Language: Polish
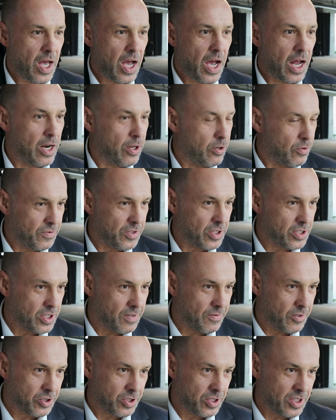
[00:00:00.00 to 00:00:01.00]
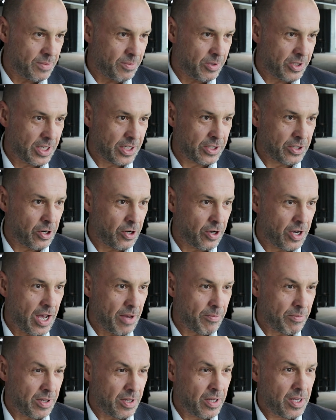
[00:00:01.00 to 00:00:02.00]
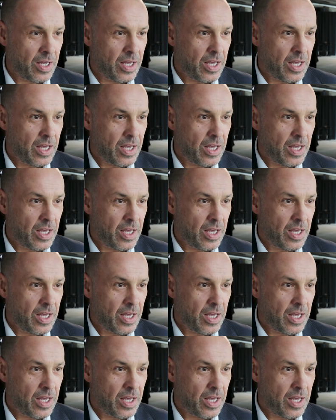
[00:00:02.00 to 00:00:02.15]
ale również z nowoczesnymi technologiami.